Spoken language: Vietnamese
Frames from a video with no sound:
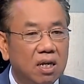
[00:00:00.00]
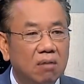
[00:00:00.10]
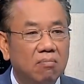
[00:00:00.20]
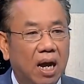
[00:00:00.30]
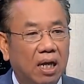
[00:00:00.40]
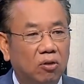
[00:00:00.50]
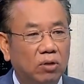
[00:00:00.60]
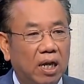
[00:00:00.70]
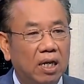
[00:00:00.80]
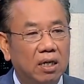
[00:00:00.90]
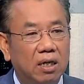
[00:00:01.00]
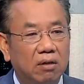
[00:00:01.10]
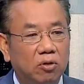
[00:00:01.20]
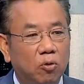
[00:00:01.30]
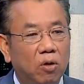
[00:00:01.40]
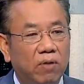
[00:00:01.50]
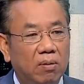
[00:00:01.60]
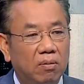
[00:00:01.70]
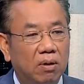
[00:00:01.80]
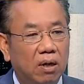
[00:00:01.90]
nhưng mà tôi thấy là những người những quý vị
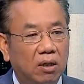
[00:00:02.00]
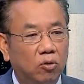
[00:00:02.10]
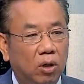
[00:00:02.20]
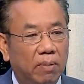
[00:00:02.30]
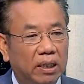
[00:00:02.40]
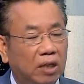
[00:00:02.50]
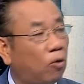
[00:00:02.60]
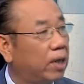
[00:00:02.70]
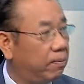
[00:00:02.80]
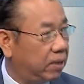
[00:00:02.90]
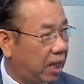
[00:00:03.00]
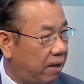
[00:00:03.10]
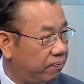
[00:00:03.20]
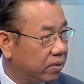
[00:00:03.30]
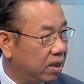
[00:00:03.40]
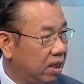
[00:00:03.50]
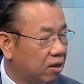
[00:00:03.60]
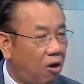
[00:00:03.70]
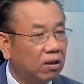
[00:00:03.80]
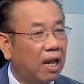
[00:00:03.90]
lớn tuổi đó mình thấy tội nghiệp người ta yeah.
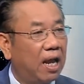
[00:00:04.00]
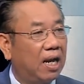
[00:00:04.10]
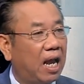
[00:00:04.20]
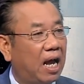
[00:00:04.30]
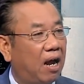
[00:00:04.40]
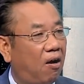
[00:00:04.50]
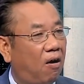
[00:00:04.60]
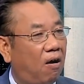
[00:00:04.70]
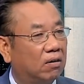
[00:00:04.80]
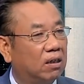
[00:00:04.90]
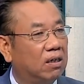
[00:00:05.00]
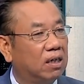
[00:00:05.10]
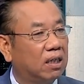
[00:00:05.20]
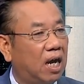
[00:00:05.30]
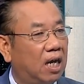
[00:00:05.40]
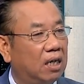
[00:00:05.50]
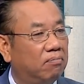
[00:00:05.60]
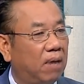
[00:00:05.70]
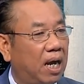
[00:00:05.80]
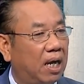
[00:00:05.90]
có thể là họ từ cái thời
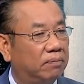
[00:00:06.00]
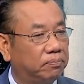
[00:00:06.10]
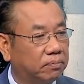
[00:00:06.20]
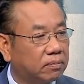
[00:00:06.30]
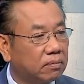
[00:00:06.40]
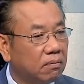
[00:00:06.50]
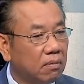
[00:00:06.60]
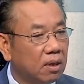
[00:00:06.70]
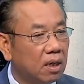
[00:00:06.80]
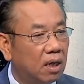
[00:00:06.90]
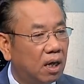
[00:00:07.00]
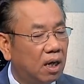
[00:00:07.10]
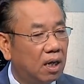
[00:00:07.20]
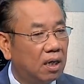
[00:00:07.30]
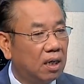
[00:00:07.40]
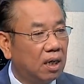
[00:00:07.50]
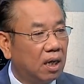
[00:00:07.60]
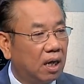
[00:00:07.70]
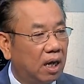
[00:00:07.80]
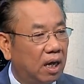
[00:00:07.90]
mà à,
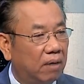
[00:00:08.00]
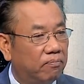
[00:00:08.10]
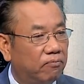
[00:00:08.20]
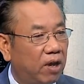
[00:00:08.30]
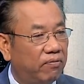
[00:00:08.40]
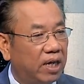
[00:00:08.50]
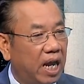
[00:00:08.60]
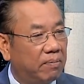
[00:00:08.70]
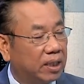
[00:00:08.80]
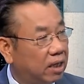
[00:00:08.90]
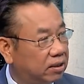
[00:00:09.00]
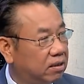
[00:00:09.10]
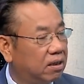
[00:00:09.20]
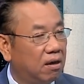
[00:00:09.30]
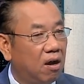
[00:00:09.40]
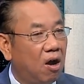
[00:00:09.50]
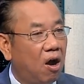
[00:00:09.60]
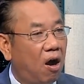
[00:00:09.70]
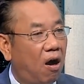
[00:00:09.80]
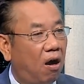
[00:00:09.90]
à, về vấn đề mà thời xưa đó
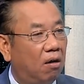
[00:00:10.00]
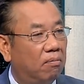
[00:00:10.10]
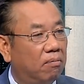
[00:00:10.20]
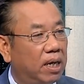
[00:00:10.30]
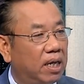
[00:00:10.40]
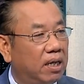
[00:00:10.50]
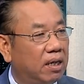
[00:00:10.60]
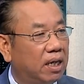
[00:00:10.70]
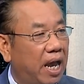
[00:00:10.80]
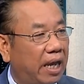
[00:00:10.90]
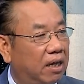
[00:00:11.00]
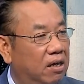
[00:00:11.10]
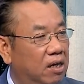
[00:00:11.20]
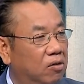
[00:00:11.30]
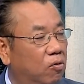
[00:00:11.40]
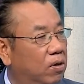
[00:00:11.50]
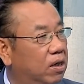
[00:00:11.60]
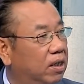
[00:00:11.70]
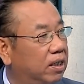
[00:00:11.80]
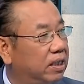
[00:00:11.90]
họ bị cái ảnh hưởng của
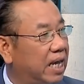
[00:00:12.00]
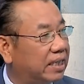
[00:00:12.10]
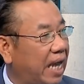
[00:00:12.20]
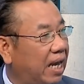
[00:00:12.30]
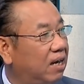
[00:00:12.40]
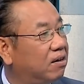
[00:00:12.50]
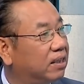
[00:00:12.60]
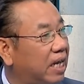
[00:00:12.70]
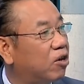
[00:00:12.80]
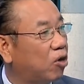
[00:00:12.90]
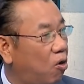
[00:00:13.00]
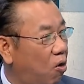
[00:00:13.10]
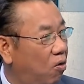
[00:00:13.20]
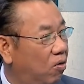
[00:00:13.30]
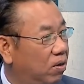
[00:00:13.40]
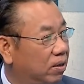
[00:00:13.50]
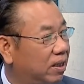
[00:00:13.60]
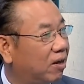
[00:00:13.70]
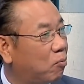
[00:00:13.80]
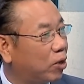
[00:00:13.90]
người da trắng là người tây họ đô hộ
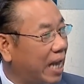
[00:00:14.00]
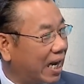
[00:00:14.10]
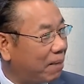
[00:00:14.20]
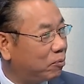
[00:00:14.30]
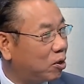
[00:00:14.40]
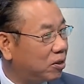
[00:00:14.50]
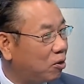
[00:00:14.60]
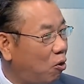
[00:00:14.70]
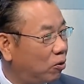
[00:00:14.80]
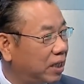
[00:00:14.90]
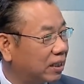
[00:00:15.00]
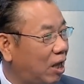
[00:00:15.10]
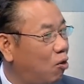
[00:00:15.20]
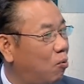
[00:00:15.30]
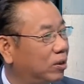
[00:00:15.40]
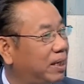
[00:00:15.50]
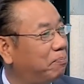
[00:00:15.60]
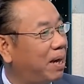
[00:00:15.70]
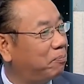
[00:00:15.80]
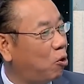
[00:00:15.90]
Đang yeah. là một ngàn năm đô hộ giặc tàu,
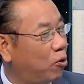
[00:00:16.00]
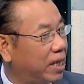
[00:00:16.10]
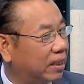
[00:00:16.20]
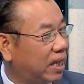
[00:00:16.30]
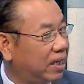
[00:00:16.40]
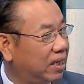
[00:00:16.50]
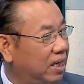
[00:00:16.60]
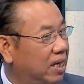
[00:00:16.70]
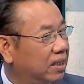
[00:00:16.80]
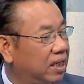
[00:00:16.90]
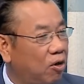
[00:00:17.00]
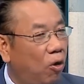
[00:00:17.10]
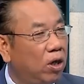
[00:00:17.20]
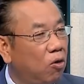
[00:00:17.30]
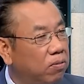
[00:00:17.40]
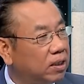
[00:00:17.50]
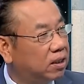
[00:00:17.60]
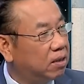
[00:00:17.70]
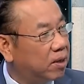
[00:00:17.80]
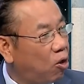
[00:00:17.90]
100 năm đô hộ giặc Tây yeah. Dạ. Thì đôi lúc cái
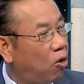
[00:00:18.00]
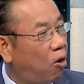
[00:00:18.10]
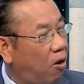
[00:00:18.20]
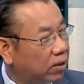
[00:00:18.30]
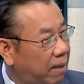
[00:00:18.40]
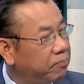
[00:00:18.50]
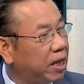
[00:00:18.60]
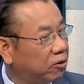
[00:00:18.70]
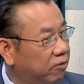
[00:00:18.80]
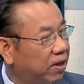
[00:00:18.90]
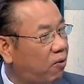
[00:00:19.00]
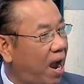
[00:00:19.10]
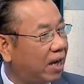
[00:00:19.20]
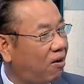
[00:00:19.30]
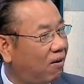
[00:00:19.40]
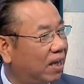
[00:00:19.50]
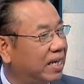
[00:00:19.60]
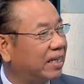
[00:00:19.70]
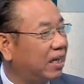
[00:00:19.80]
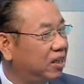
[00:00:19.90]
sự mà đô hộ họ thấm nhận cái văn hóa đó là
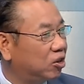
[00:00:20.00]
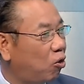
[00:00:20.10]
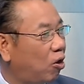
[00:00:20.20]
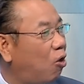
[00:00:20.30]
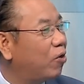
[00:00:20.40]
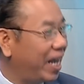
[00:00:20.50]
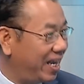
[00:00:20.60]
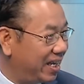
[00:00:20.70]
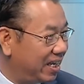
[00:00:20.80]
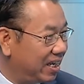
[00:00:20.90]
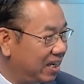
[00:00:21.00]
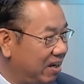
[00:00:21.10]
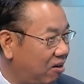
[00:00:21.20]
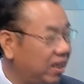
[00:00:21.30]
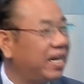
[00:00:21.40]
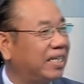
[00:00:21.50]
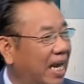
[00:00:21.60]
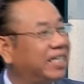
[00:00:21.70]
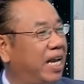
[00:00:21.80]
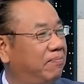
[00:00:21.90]
da trắng thượng tôn họ ok yeah. Dạ. Họ thấy da
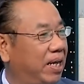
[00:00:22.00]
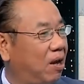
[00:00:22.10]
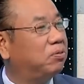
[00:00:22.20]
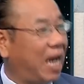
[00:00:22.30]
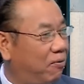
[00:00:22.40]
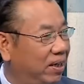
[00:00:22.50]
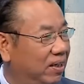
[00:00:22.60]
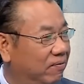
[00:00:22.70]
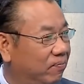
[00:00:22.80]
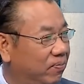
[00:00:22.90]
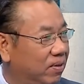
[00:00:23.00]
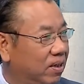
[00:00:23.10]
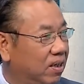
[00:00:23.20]
trắng trên mình không sao hết yeah dạ.